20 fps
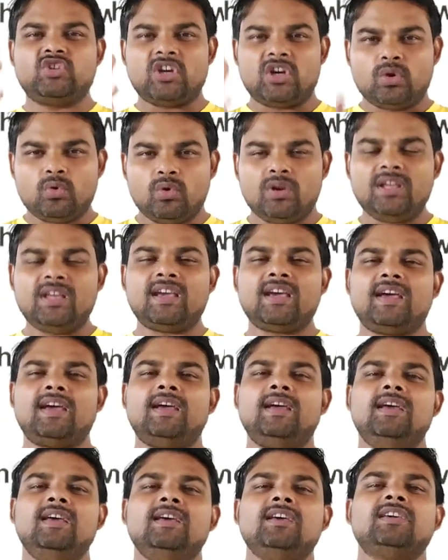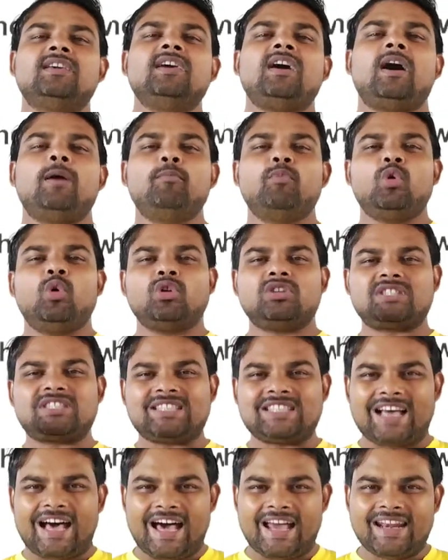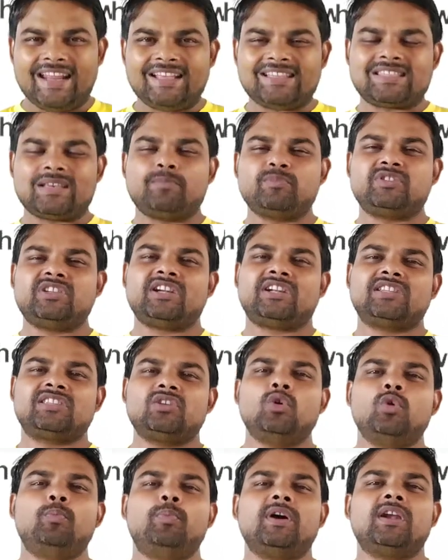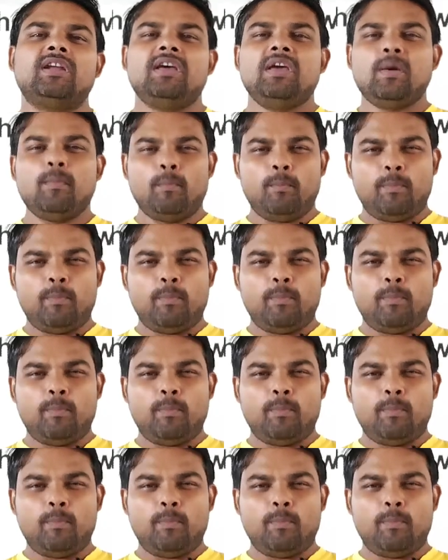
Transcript: ज़रूरी है कि हम लोग सारे सब्जेक्ट के ऊपर